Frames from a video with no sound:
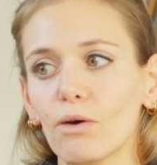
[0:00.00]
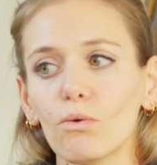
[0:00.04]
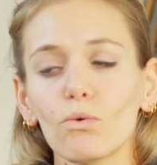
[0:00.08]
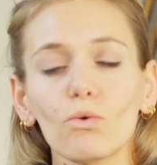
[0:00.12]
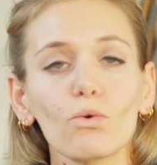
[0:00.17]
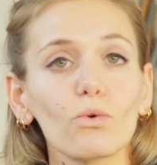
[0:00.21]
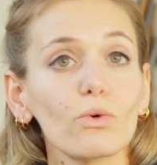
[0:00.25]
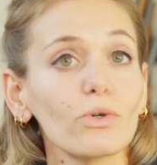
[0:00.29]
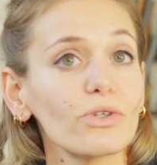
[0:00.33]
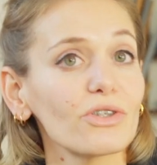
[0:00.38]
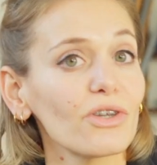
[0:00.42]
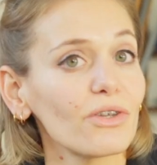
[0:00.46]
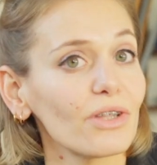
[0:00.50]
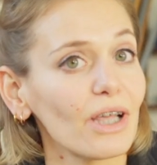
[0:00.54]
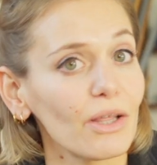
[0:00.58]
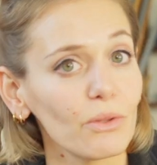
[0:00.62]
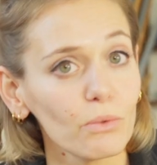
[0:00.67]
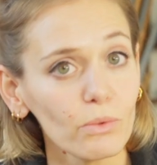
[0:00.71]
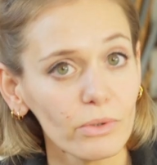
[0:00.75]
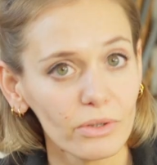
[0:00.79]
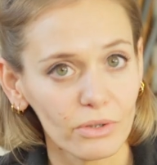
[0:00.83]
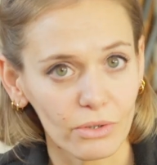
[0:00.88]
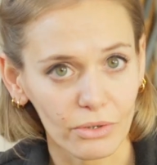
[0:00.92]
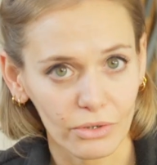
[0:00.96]
es un curso de
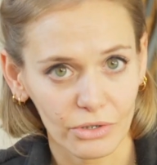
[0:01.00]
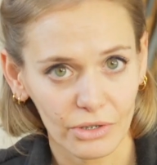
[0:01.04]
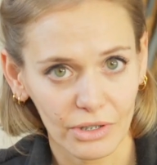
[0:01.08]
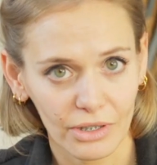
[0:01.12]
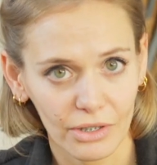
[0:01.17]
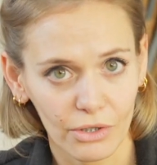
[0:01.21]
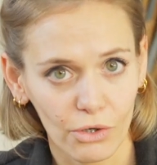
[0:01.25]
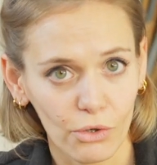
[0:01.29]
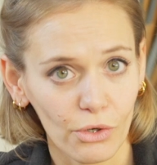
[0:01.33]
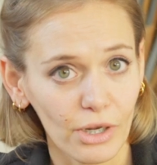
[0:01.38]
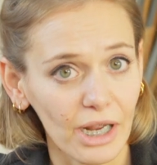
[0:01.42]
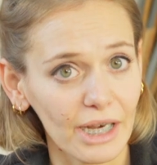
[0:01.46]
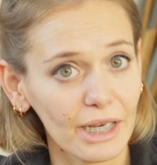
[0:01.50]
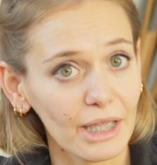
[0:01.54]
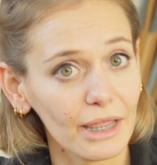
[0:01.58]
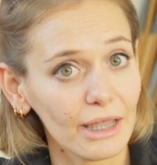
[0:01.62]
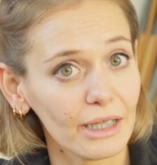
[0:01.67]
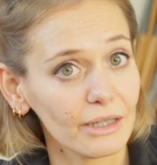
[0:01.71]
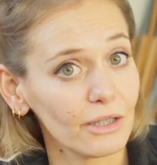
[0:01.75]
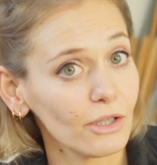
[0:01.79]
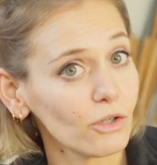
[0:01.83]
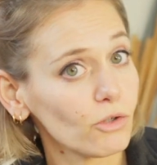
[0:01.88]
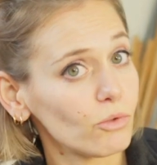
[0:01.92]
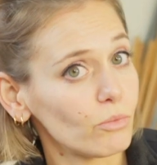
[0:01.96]
adultos,
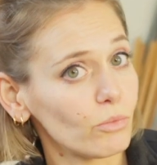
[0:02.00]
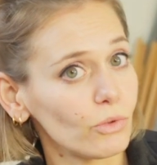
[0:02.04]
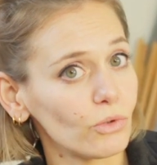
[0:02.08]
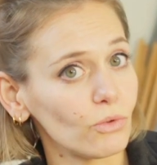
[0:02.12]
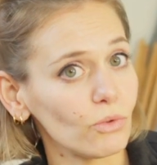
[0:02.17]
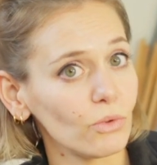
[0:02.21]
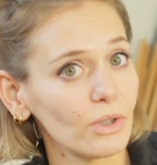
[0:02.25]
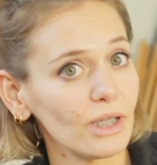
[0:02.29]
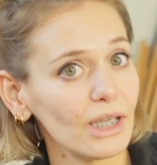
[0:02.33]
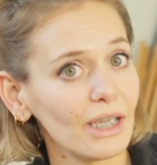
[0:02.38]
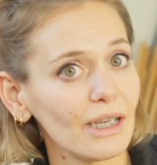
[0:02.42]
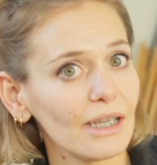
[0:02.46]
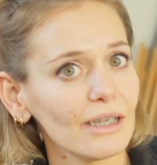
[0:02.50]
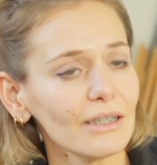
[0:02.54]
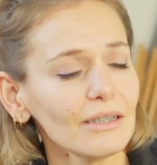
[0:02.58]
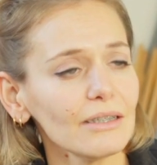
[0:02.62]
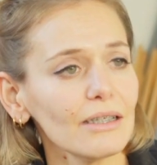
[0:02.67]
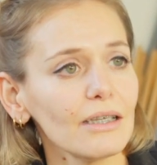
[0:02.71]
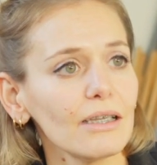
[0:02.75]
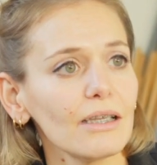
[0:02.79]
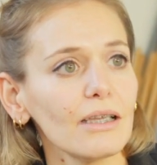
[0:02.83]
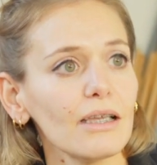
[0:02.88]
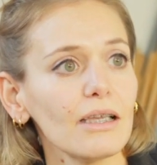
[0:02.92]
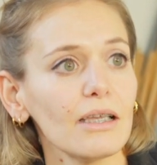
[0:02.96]
organízate como tú quieras,
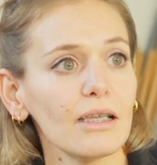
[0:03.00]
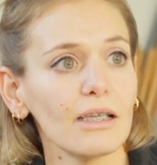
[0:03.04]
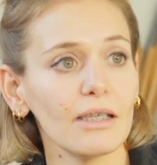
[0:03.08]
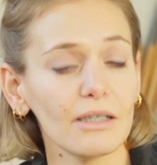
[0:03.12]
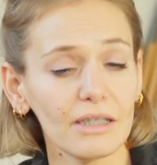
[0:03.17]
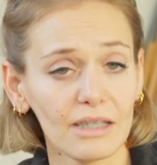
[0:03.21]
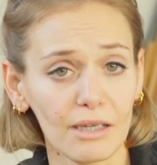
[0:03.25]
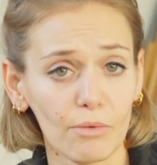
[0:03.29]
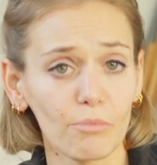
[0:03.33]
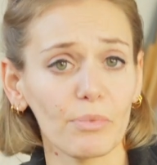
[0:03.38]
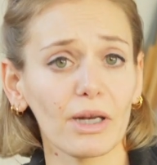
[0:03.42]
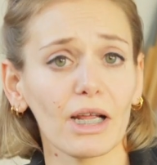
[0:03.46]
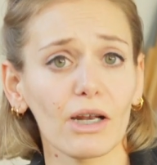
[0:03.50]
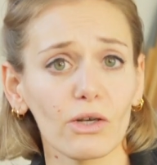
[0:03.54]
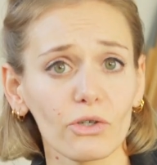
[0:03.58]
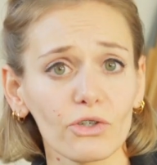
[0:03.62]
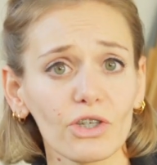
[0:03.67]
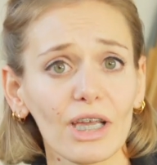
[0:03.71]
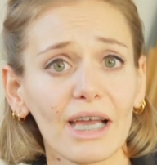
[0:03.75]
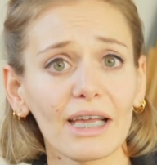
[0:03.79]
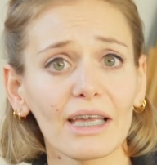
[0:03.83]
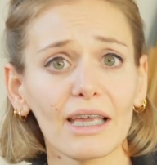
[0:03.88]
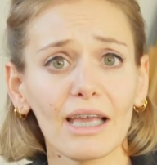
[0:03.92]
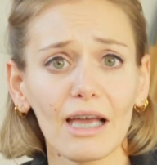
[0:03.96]
siempre que lo
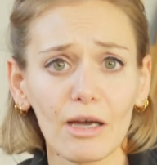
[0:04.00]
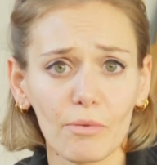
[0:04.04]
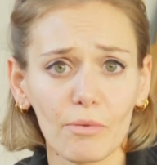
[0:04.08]
saques